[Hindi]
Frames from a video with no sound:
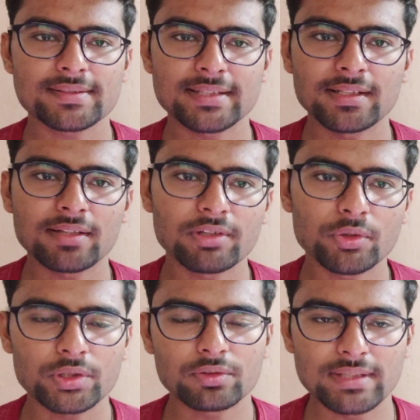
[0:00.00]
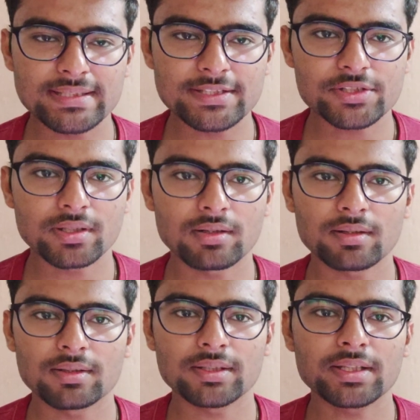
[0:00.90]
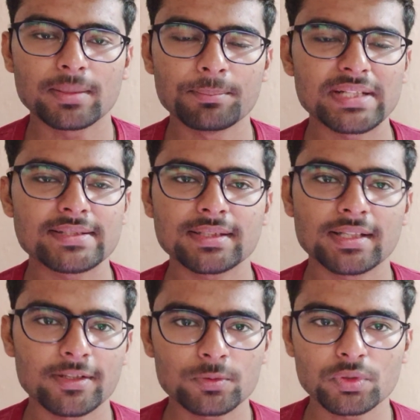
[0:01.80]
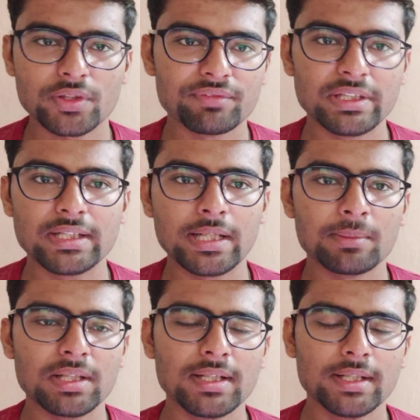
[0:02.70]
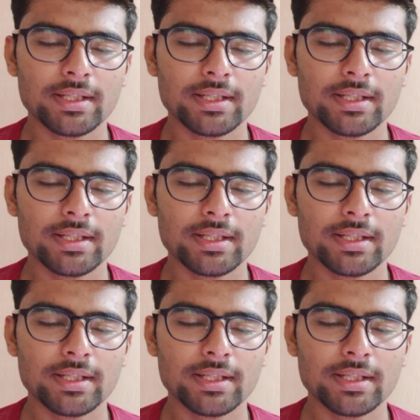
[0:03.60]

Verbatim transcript: सेल्टाविगो एक तो वैसे एक कंपेरिजन करें तो थोड़ी वीक टीम है